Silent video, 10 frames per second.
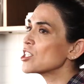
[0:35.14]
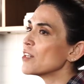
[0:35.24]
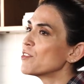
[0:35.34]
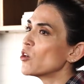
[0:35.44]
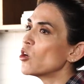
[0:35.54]

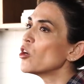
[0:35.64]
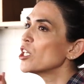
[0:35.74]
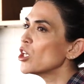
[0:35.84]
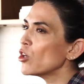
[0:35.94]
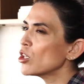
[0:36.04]
chef Yolo
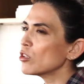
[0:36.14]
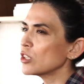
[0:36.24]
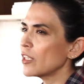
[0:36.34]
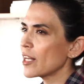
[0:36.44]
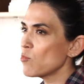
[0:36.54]
y hoy
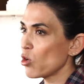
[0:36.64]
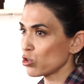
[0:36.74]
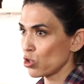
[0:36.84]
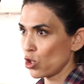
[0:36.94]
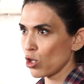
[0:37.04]

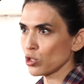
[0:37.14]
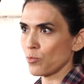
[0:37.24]
cocinaremos dos